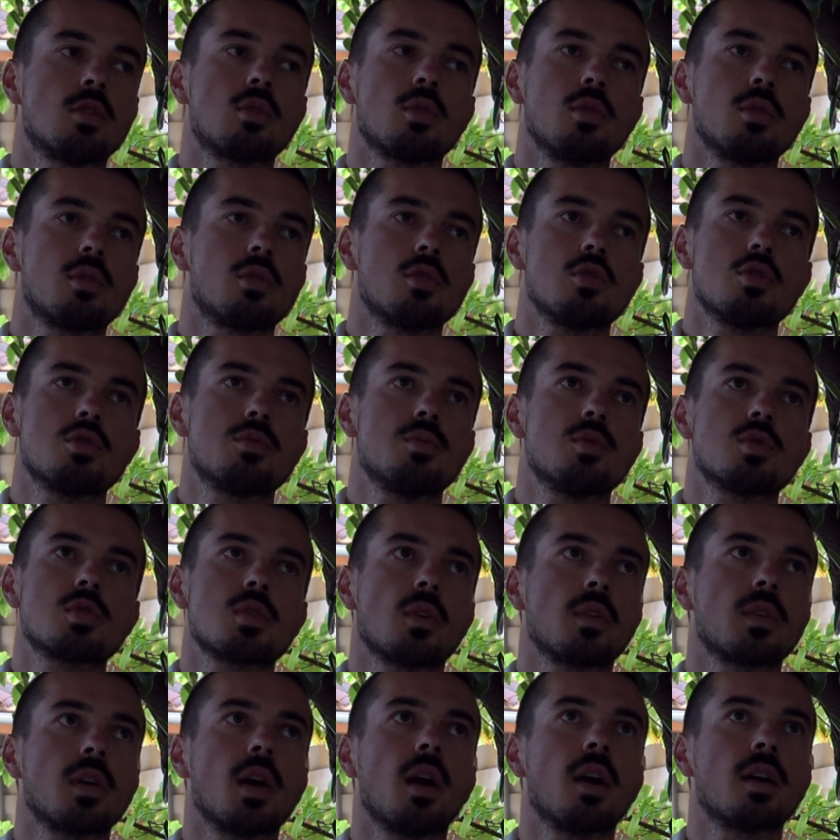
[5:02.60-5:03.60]
trucs que je me
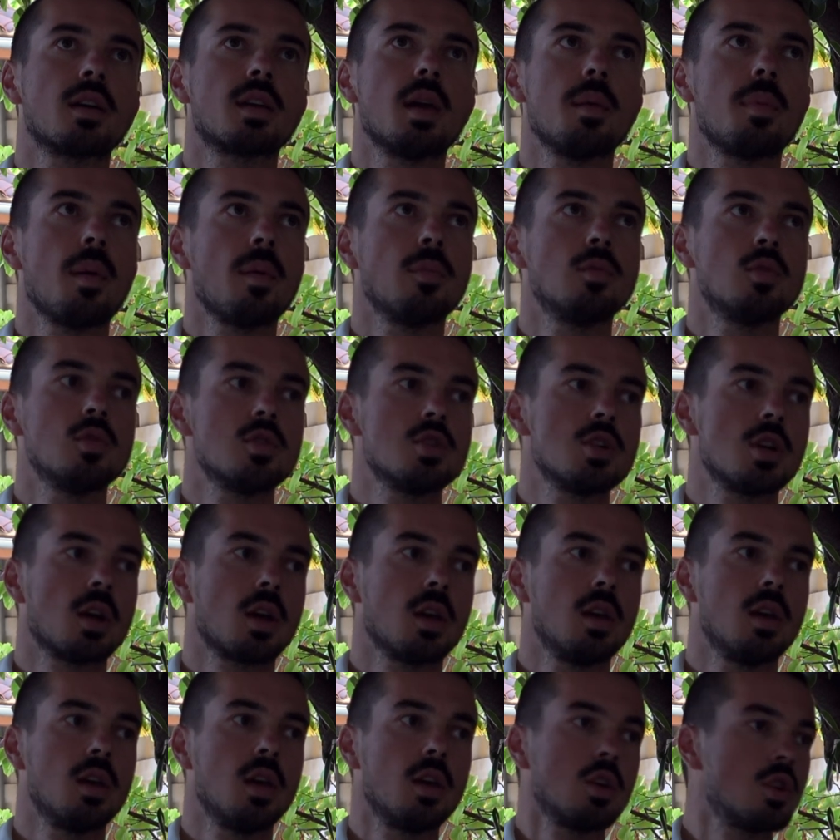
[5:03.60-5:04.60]
sentais incapable de
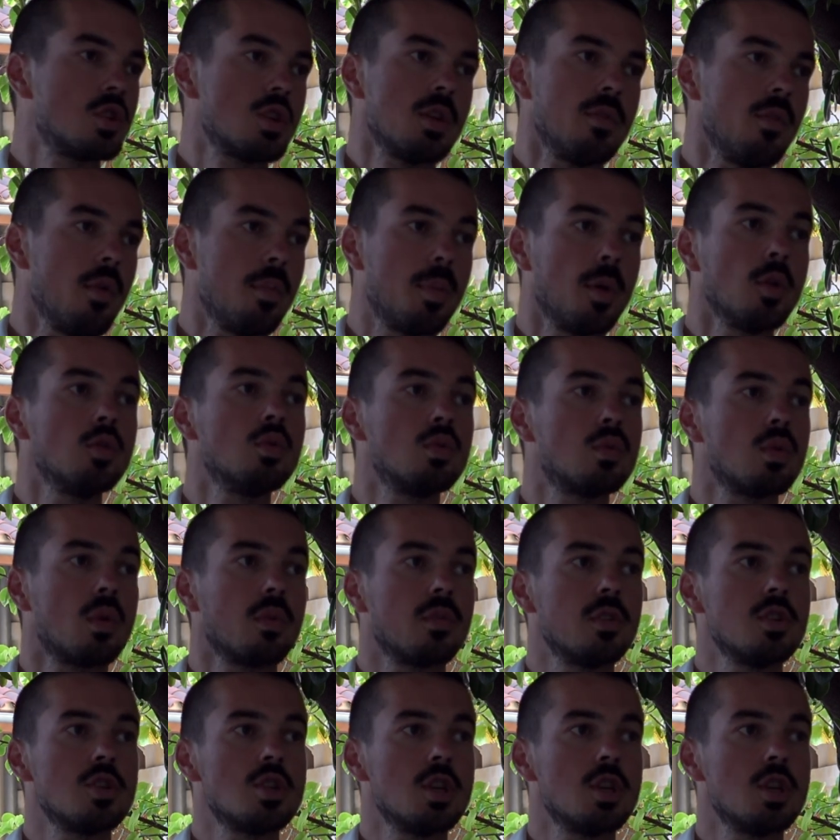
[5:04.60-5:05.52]
gérer et que j'avais pas du tout envie de